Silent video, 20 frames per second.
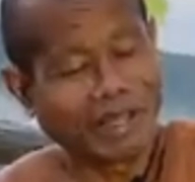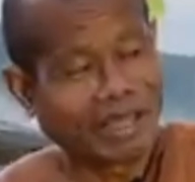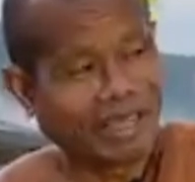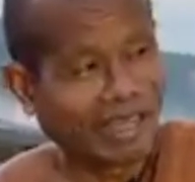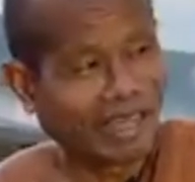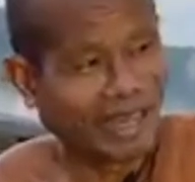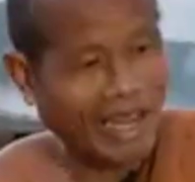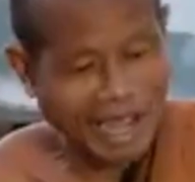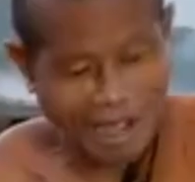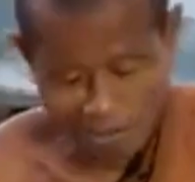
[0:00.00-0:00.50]
เอ
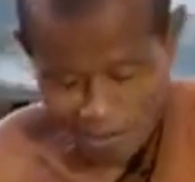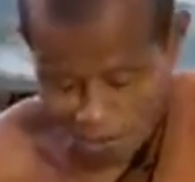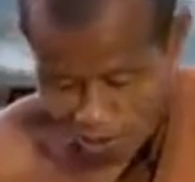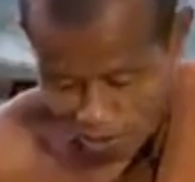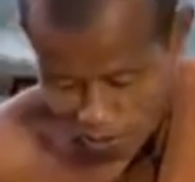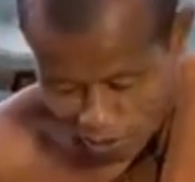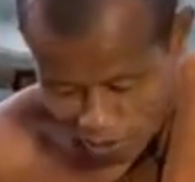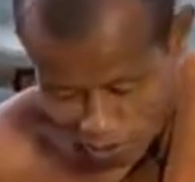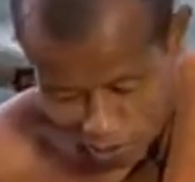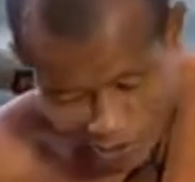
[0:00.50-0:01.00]
อพิจาร
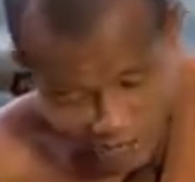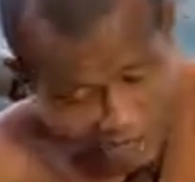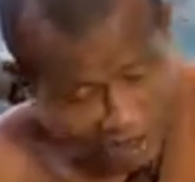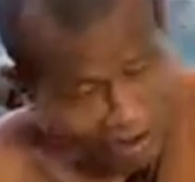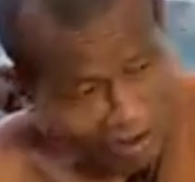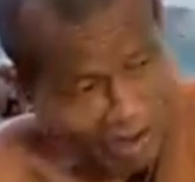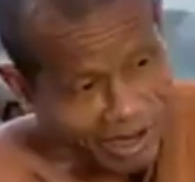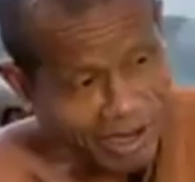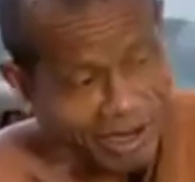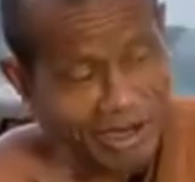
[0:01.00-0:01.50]
ณามอง
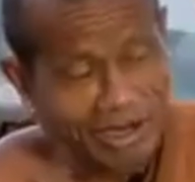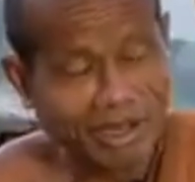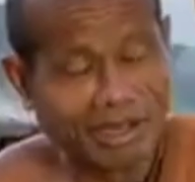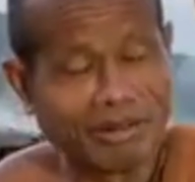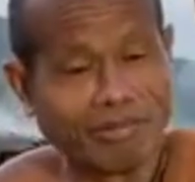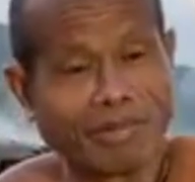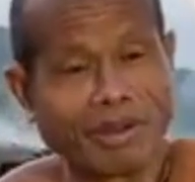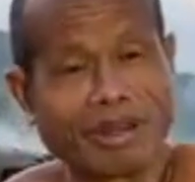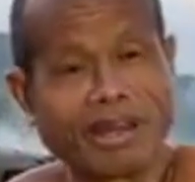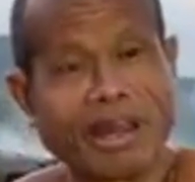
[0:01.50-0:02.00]
ดูแล้ว
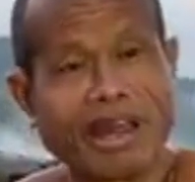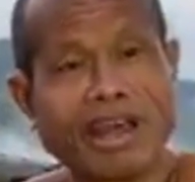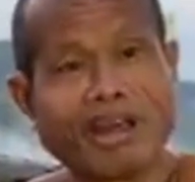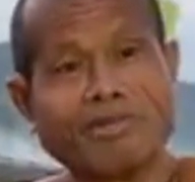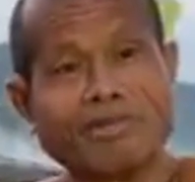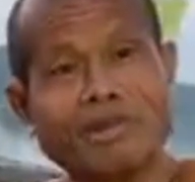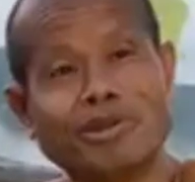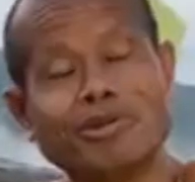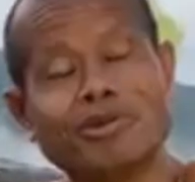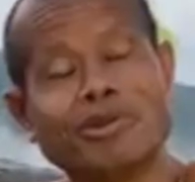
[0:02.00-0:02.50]
เออ
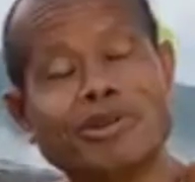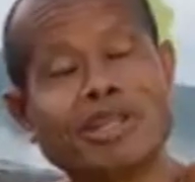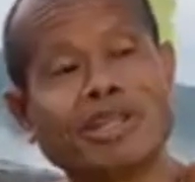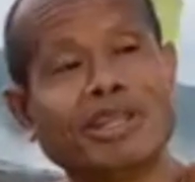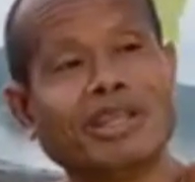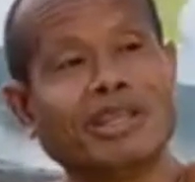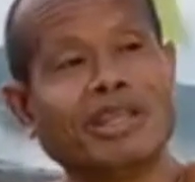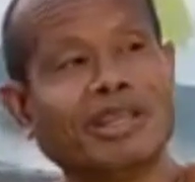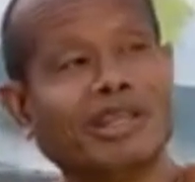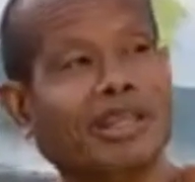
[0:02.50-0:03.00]
ปัญหามั
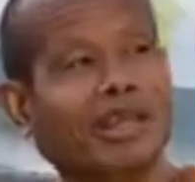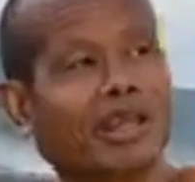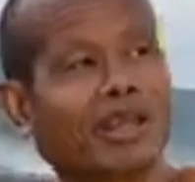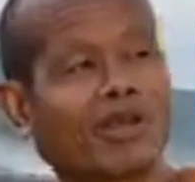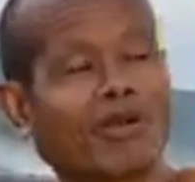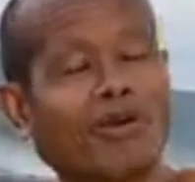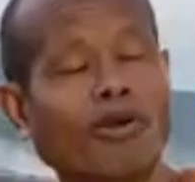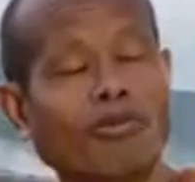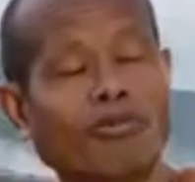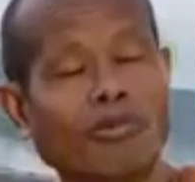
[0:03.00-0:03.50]
นอยู่ที่
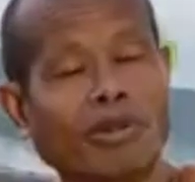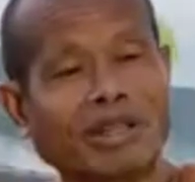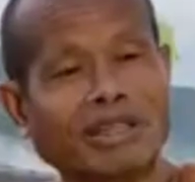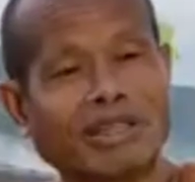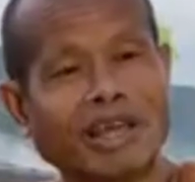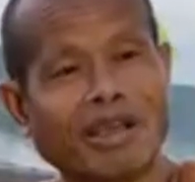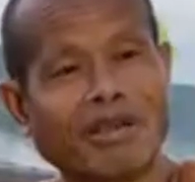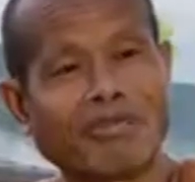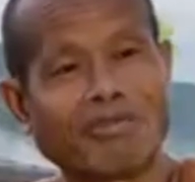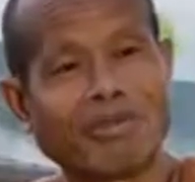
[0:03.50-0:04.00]

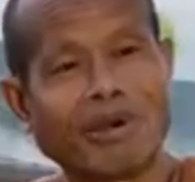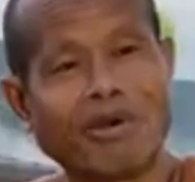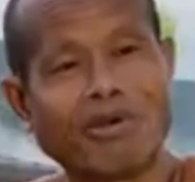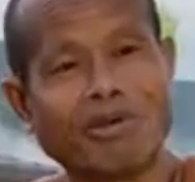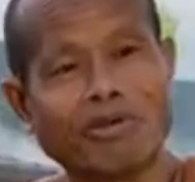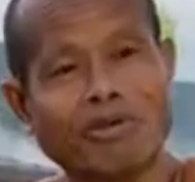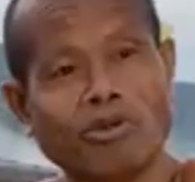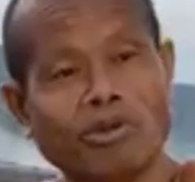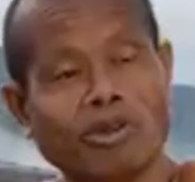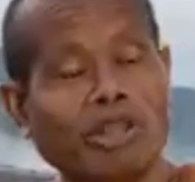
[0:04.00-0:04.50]
คนมัน
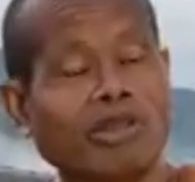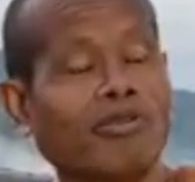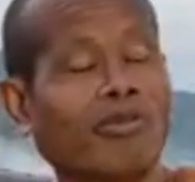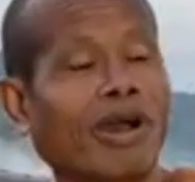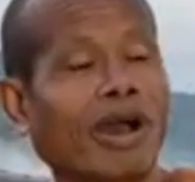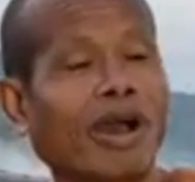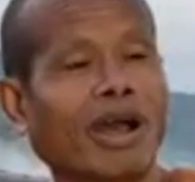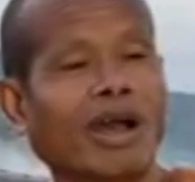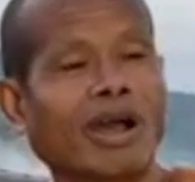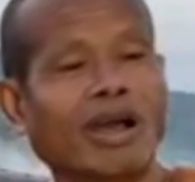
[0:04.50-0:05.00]
ตั้งเป้า
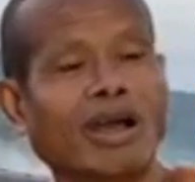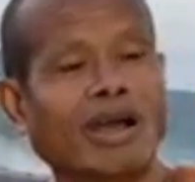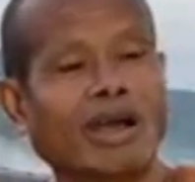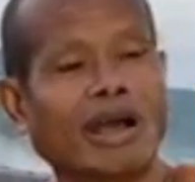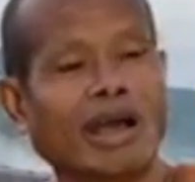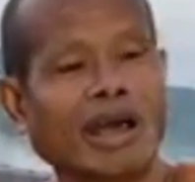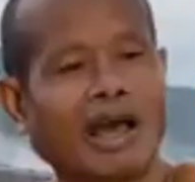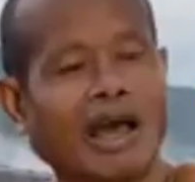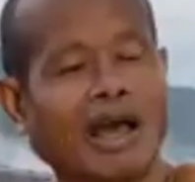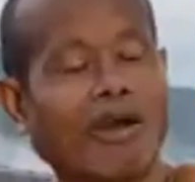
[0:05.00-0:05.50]
อยู่ที่ว่า